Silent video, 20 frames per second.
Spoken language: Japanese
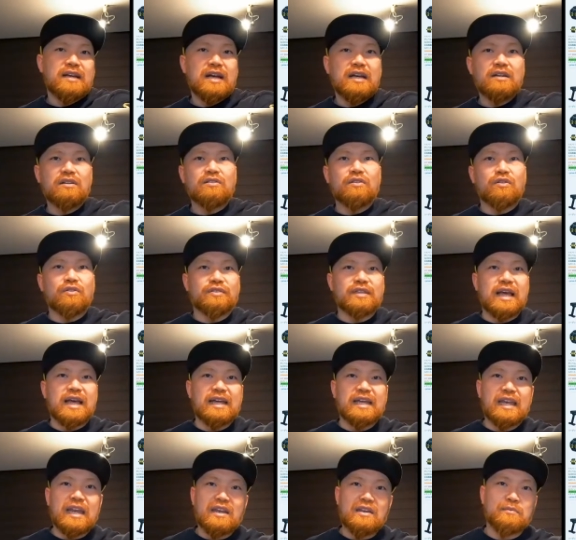角度を下
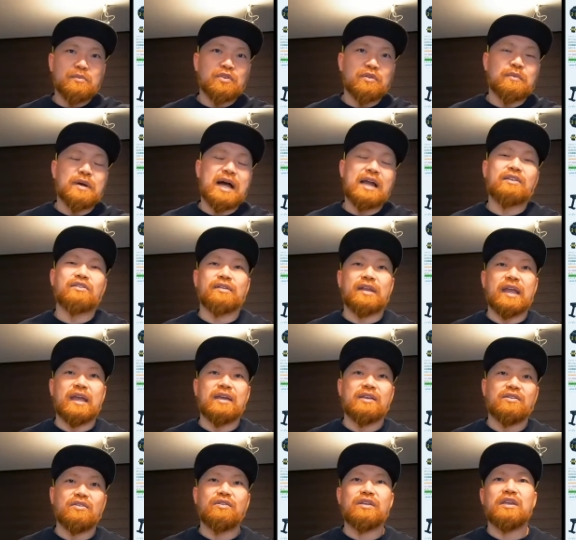げれるものもあると
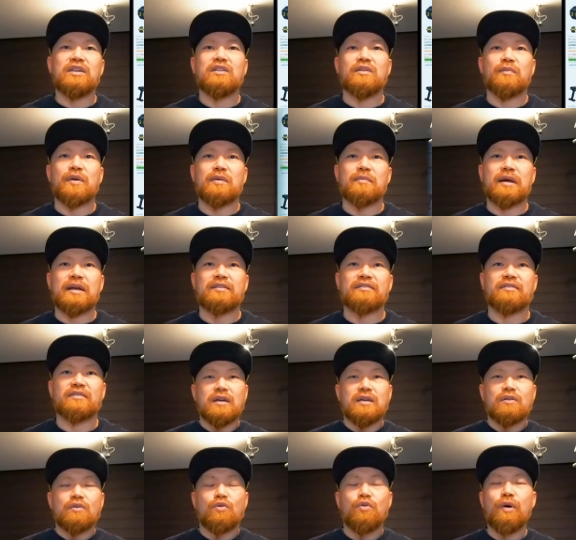ね、よりいいと思いま
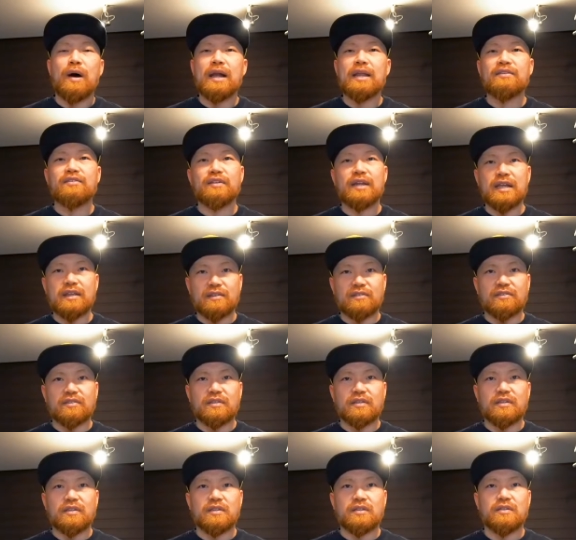す。壊れづらいで
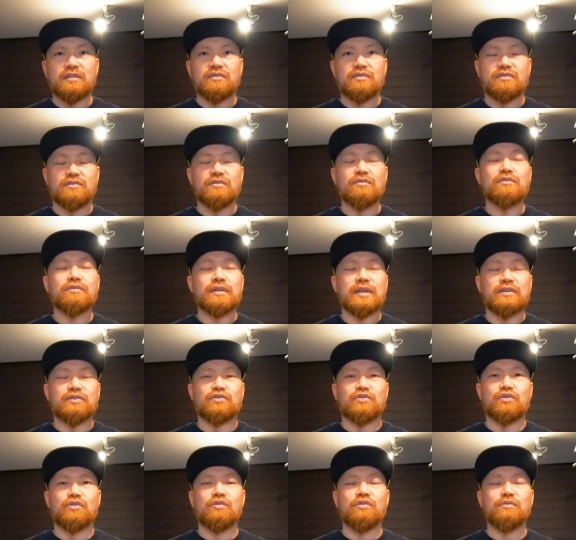す。すごくね、
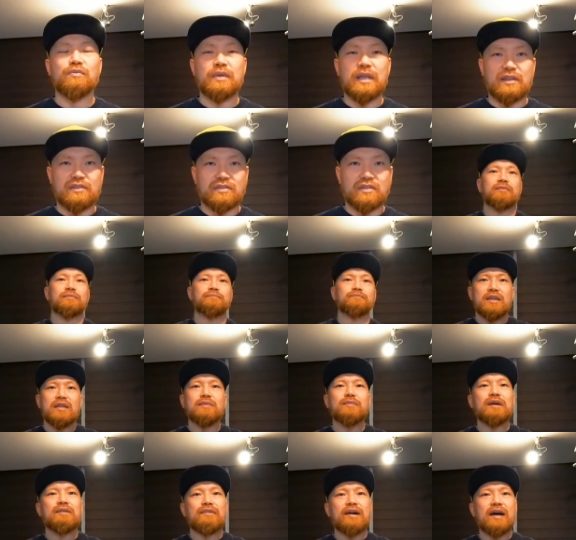丈夫です。
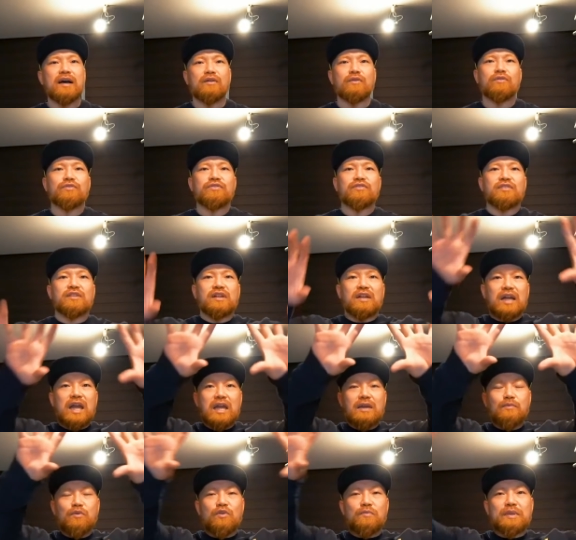今は、こう、つっか
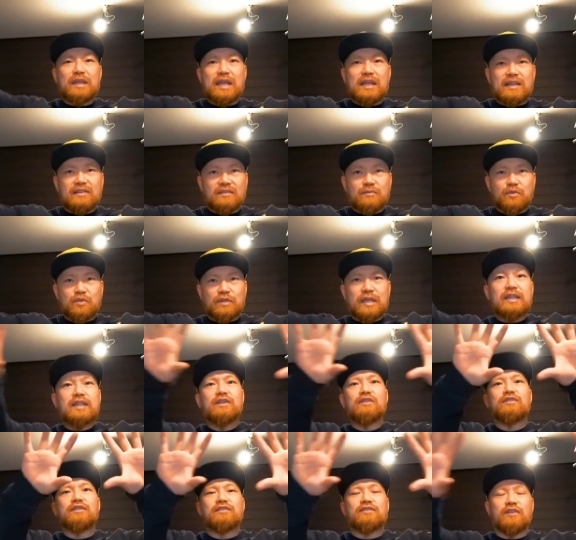え棒みたいなやつも出
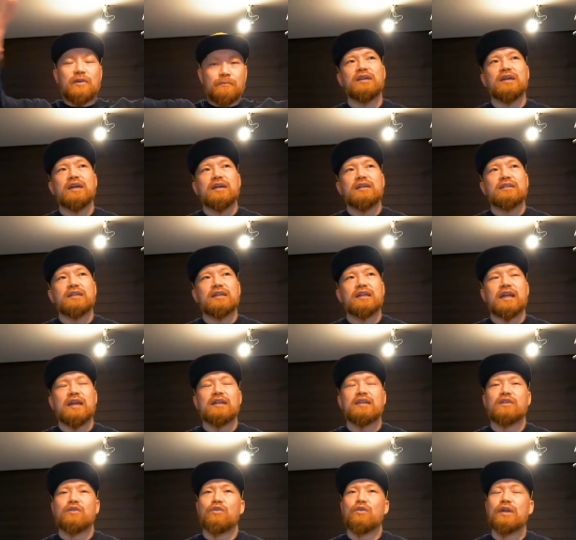てるんですよ。ただや
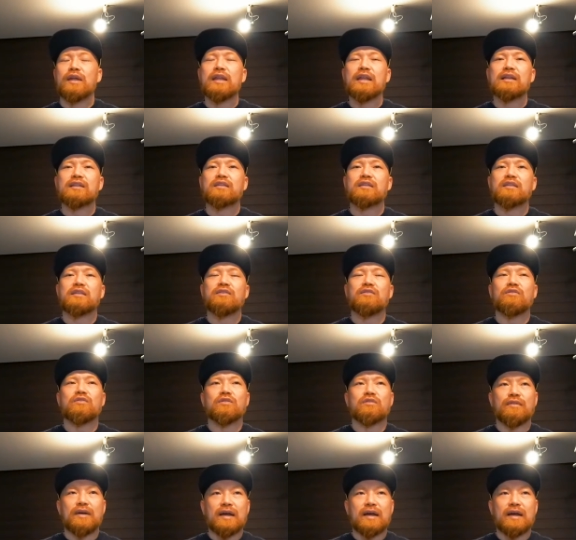はりこれらっていうの